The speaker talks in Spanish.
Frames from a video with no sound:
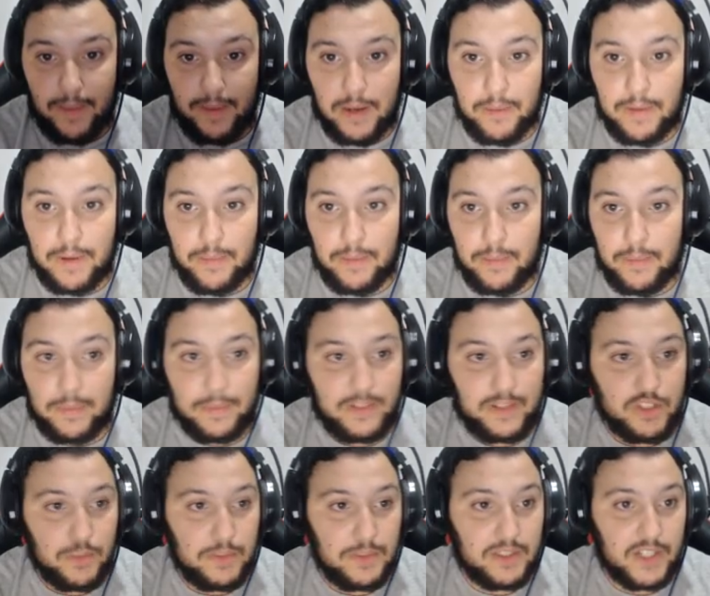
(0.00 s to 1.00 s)
vale, vale, vale.
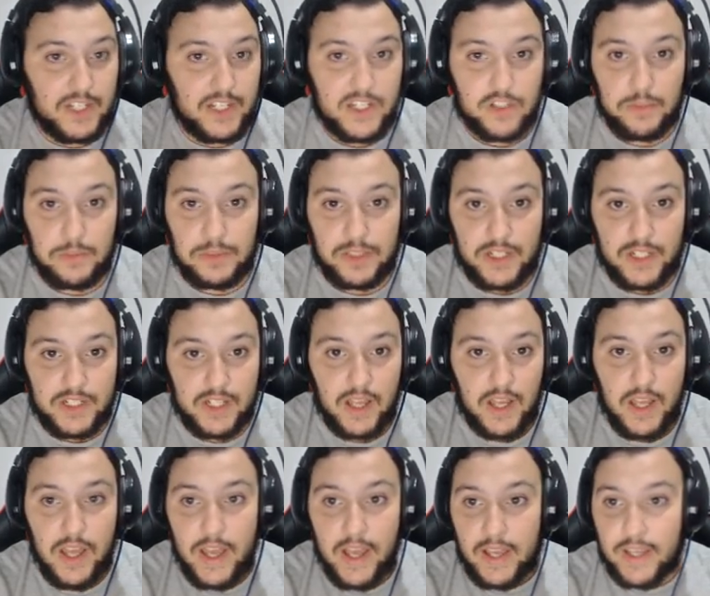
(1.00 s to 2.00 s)
Eso me interesa, eso me interesa.
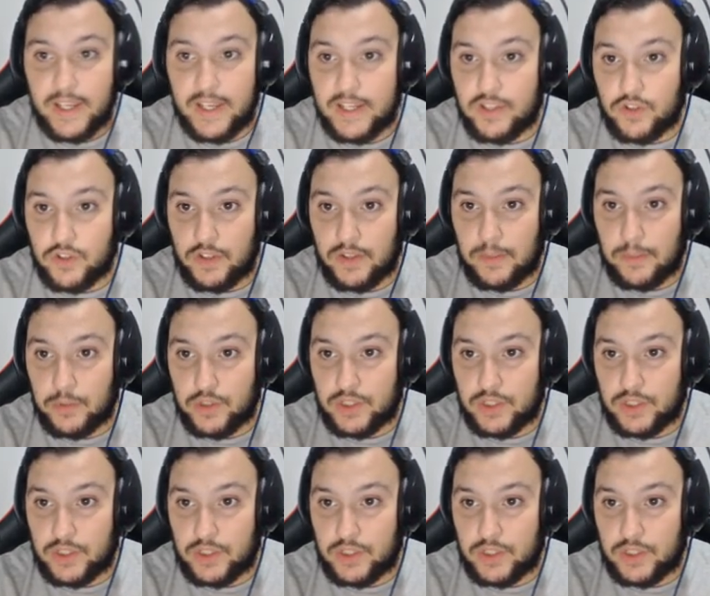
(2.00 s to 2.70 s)
Y esto necesitamos, sí,